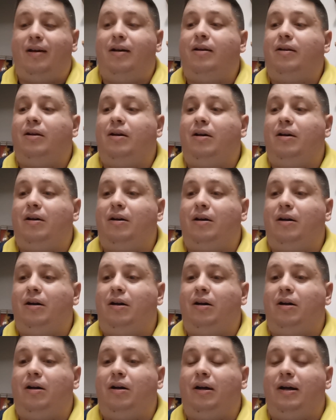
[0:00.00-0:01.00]

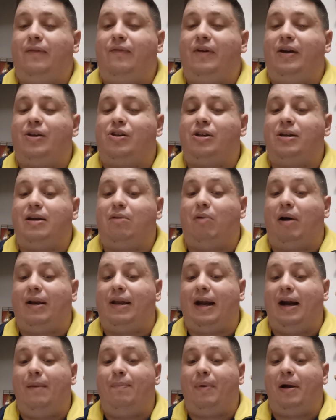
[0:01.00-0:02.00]
invece di
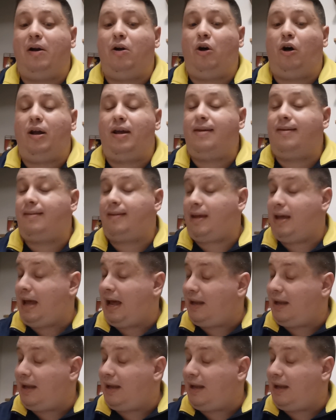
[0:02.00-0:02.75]
guardare il pallone, in,